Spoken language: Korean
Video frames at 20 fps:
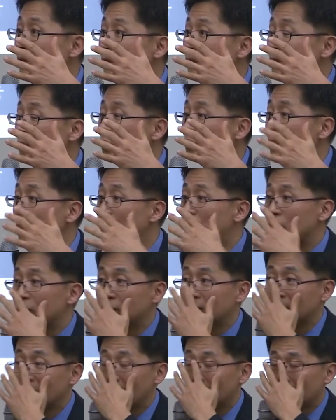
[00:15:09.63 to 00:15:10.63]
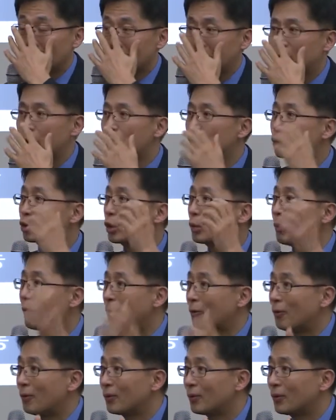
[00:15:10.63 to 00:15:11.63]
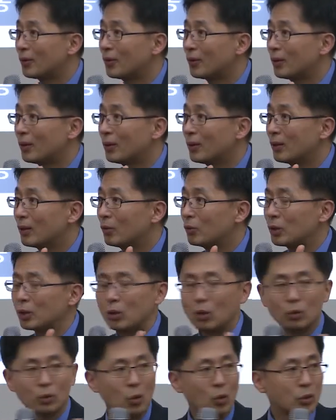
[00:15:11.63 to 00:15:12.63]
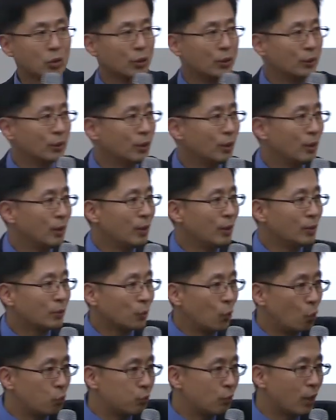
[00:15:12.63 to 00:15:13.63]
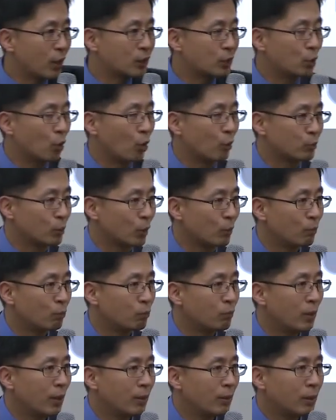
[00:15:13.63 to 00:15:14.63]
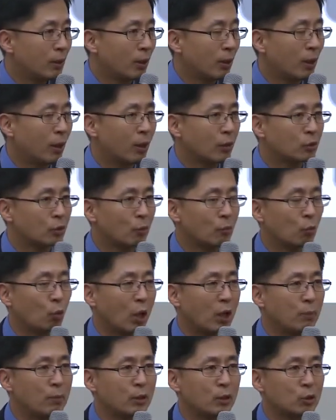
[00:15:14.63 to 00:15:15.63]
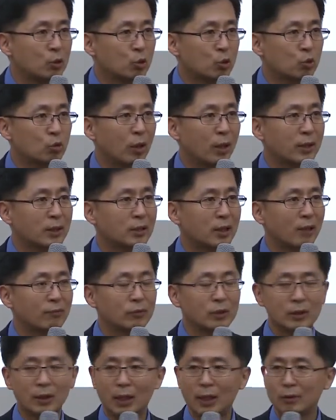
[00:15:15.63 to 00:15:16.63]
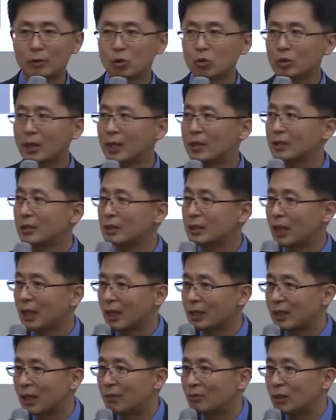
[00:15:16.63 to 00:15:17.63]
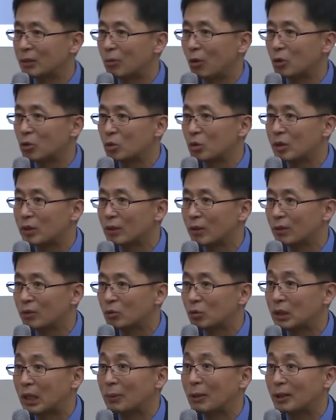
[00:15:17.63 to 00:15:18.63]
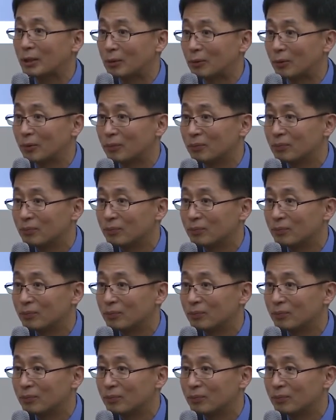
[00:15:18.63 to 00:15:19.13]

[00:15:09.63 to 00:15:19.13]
그 농산물은 그거는 수입하고 우리 농, 농촌은 고부가치 농업죠. 어, 좀 웰빙을 추구하는 사람들이나 중산층 이상의 사람들이 먹을 수 있는 거는 우리가 만들고